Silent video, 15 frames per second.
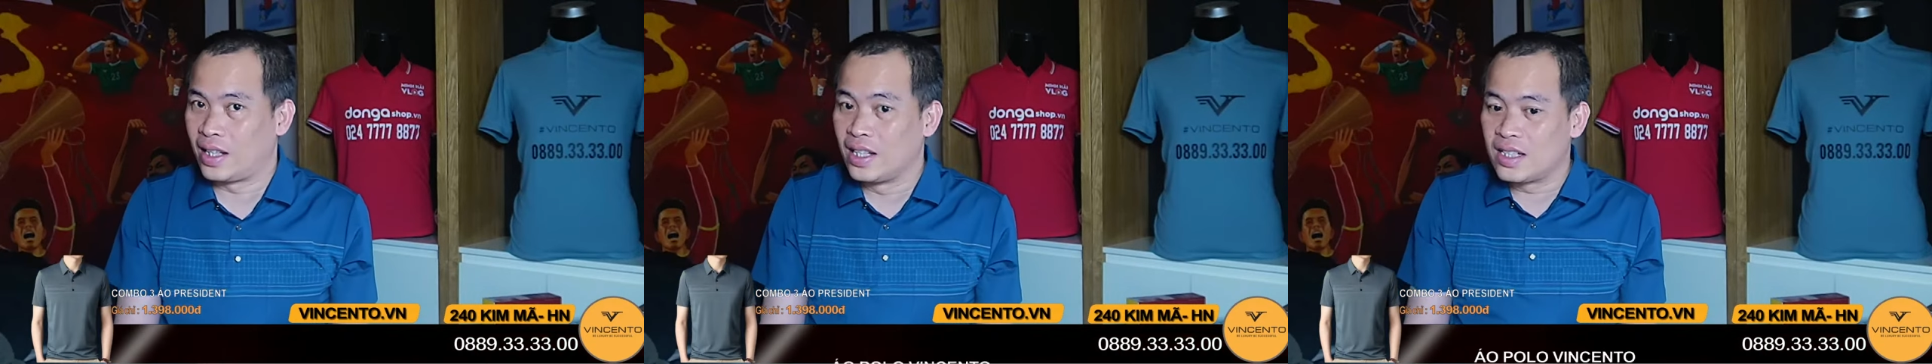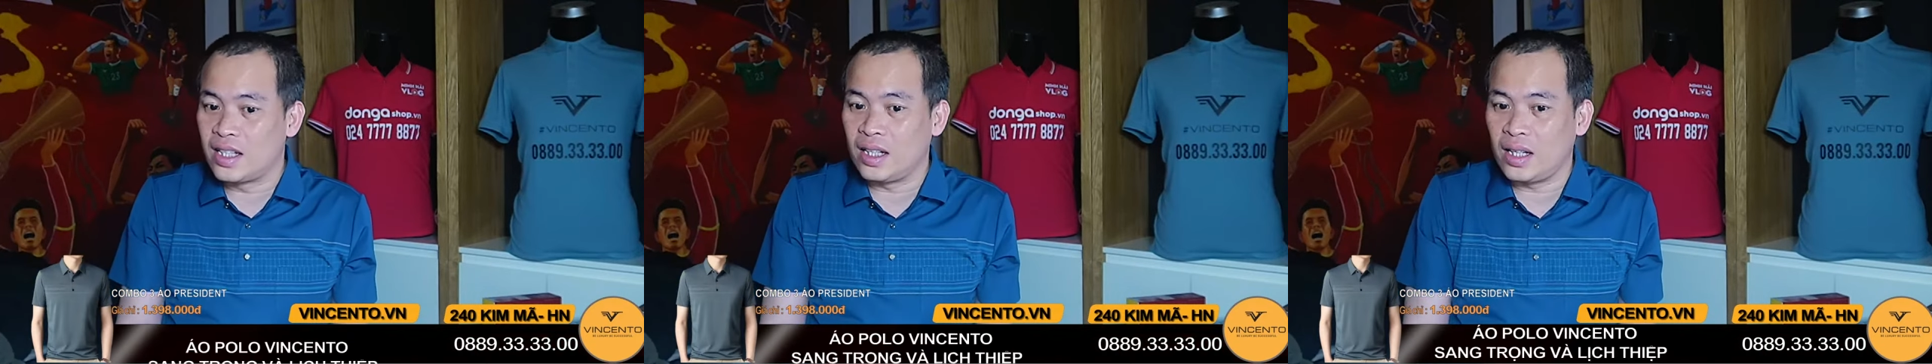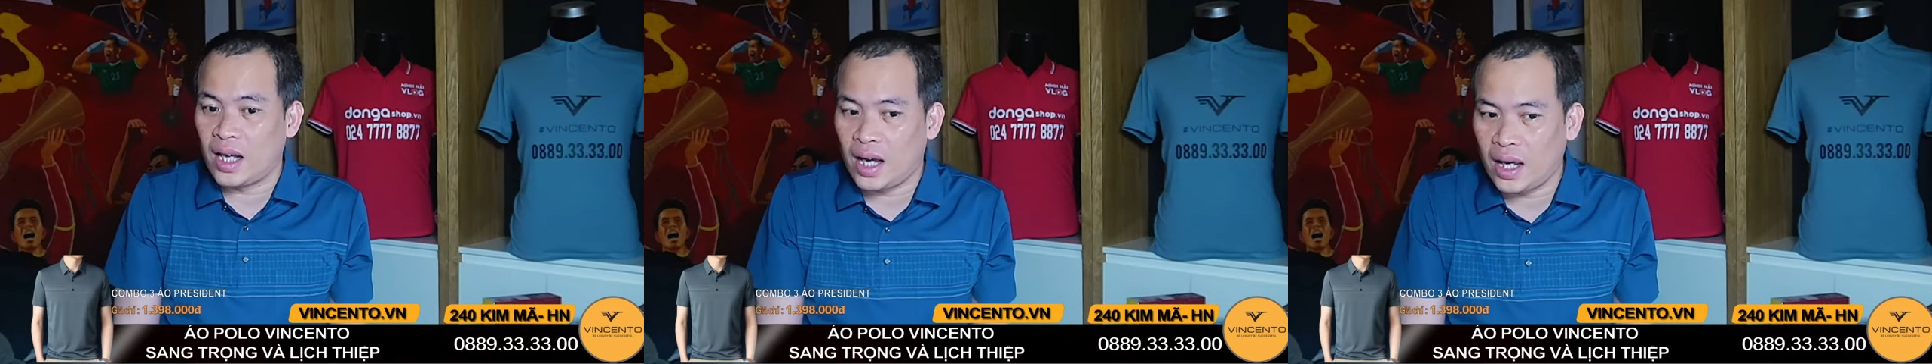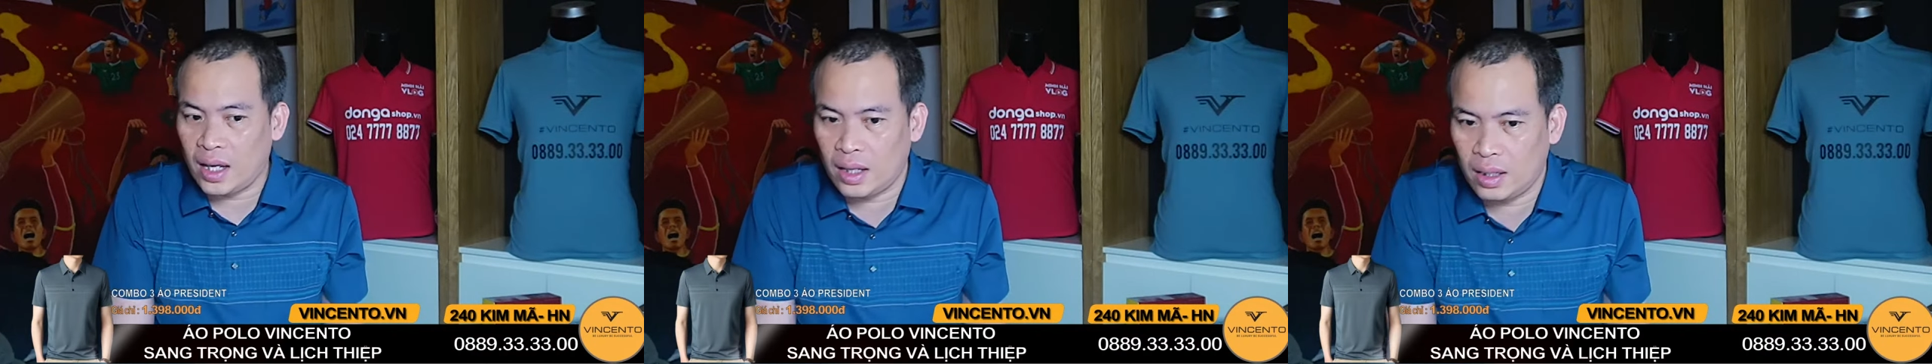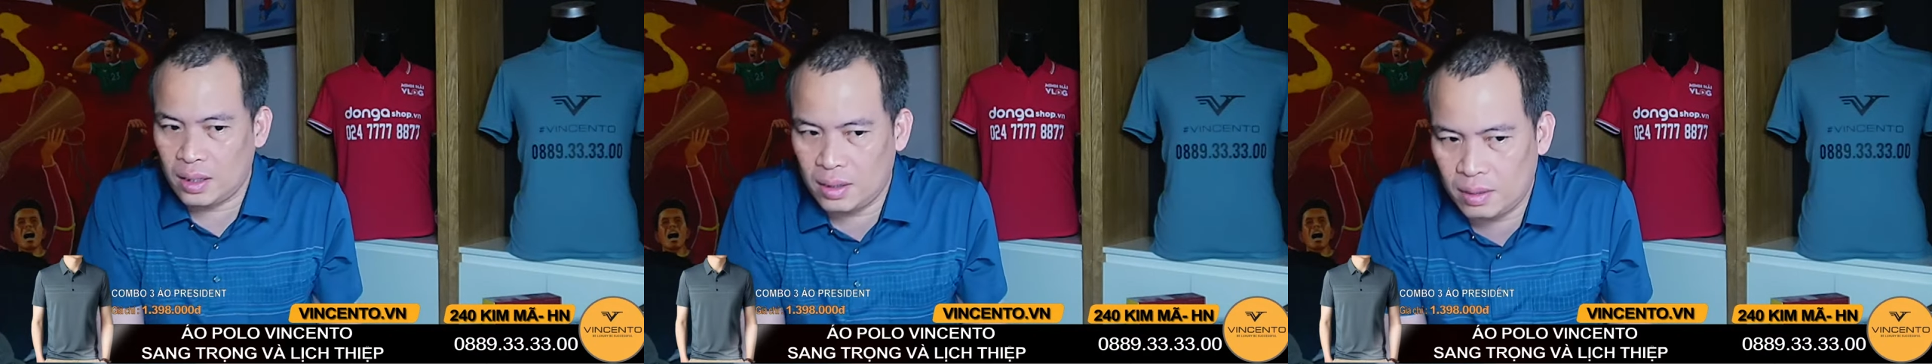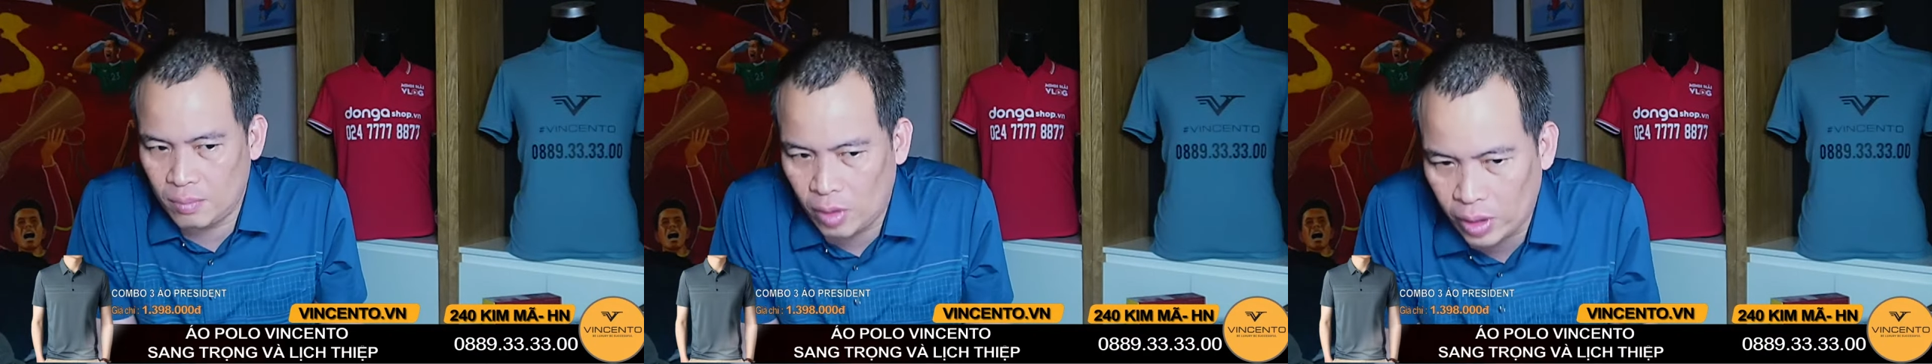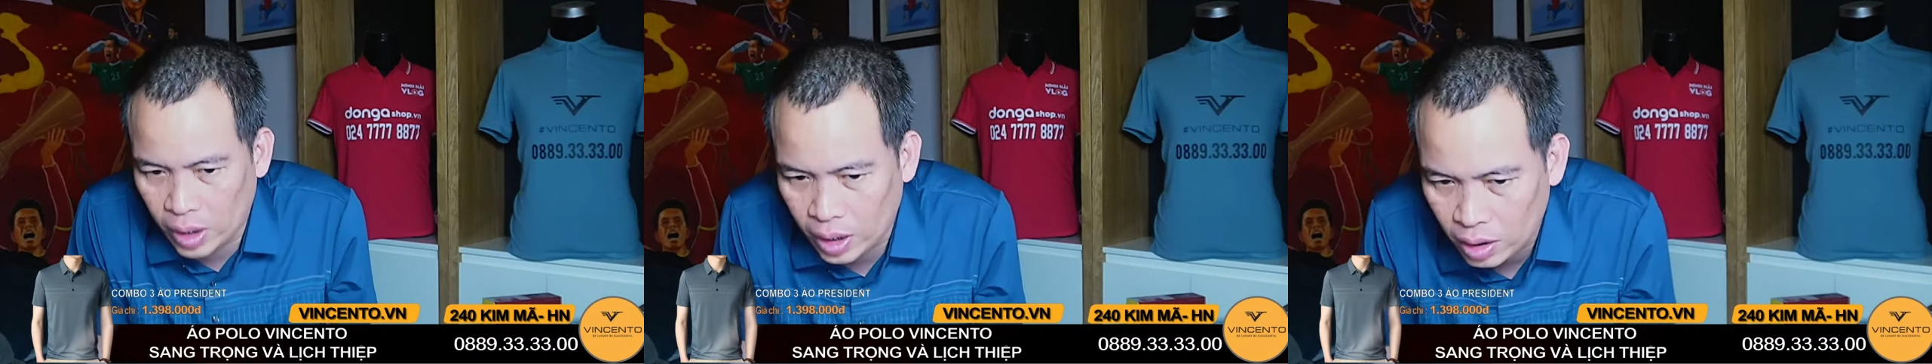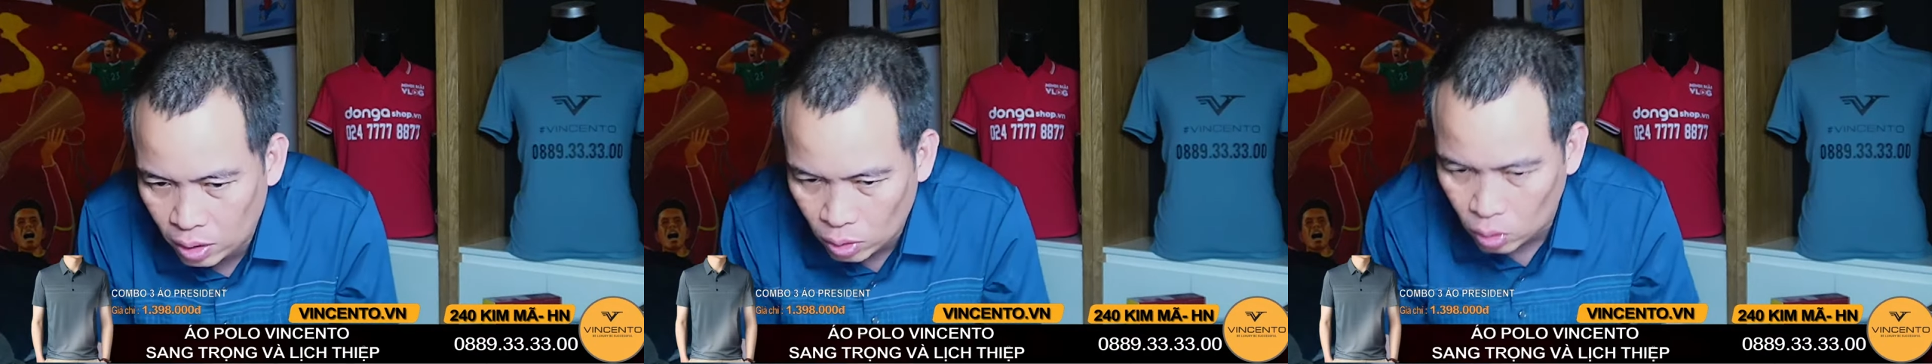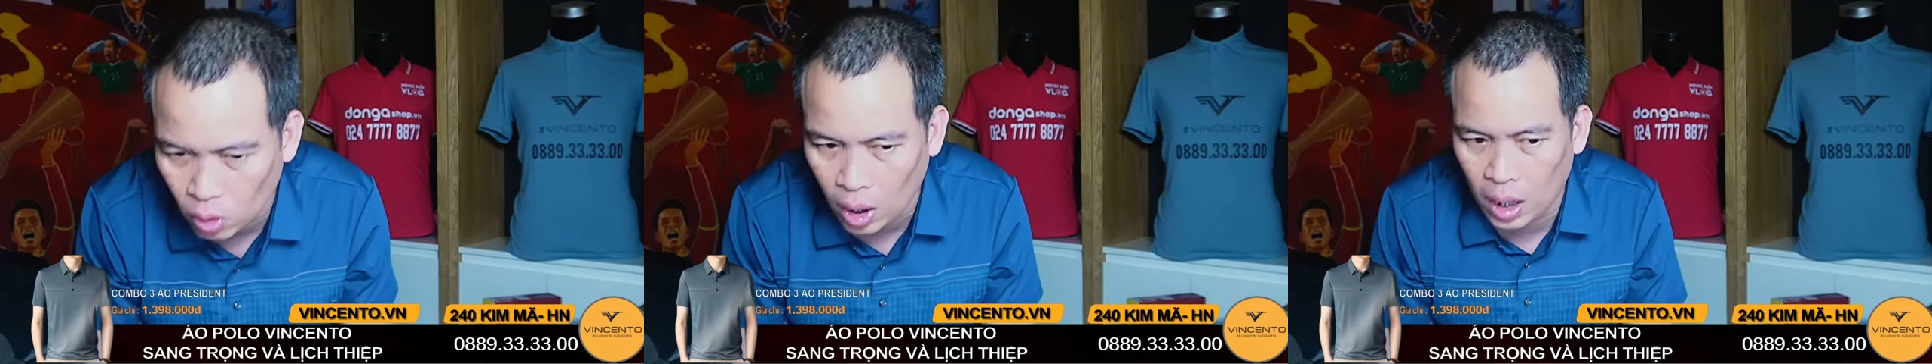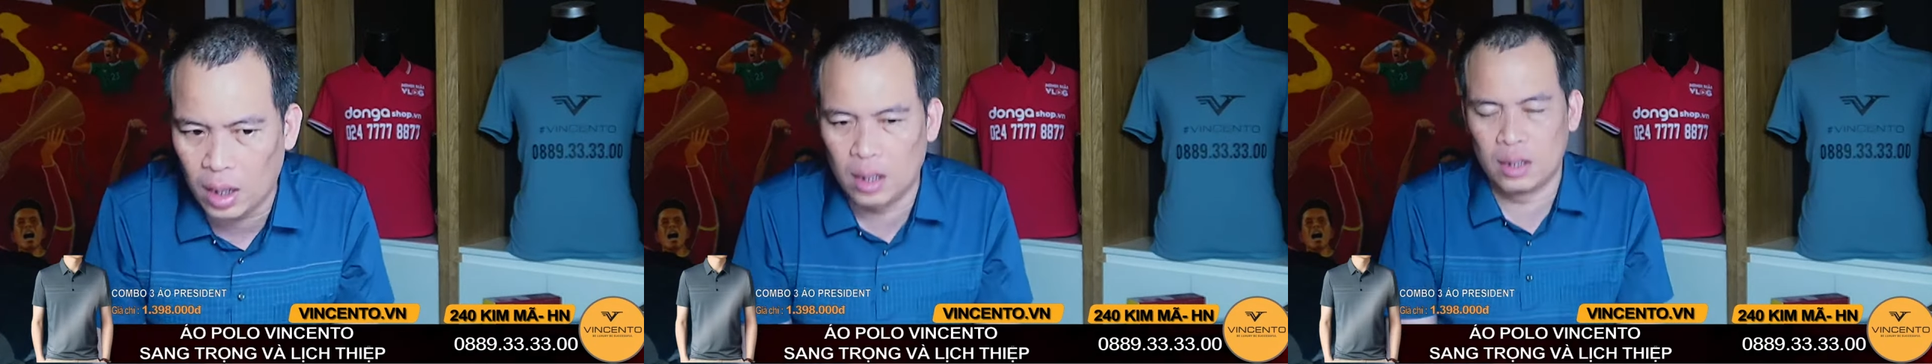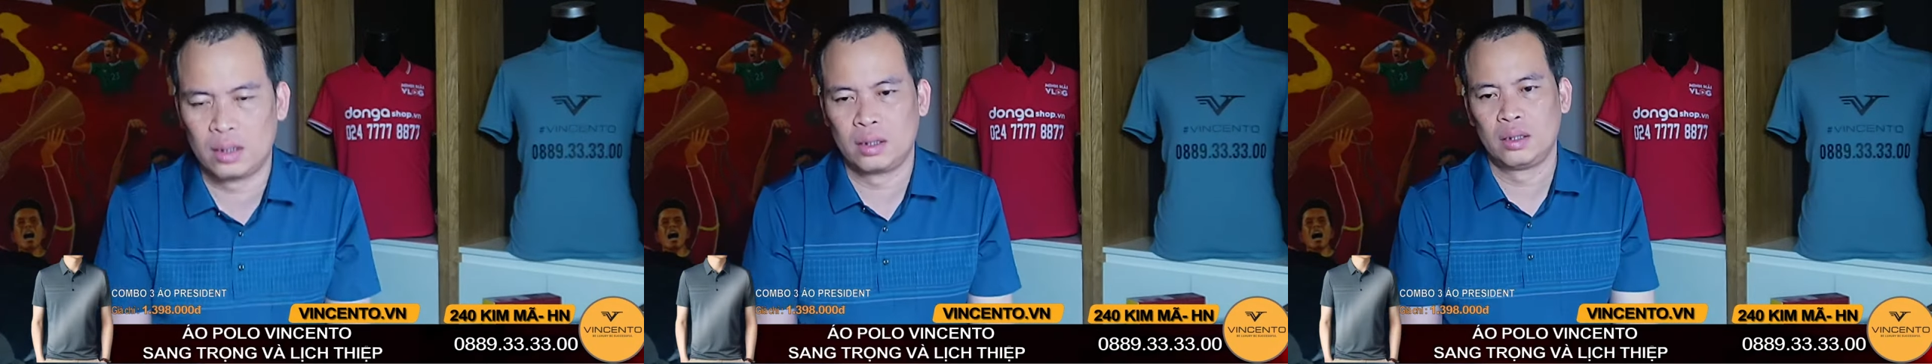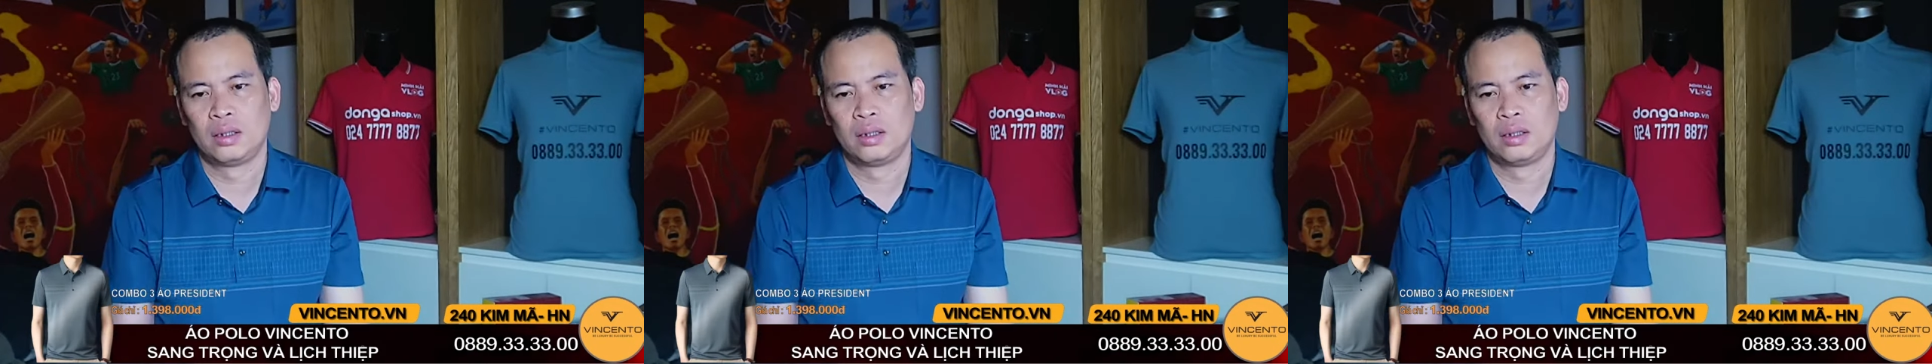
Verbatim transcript: tiến sĩ đấy mọi người đừng đùa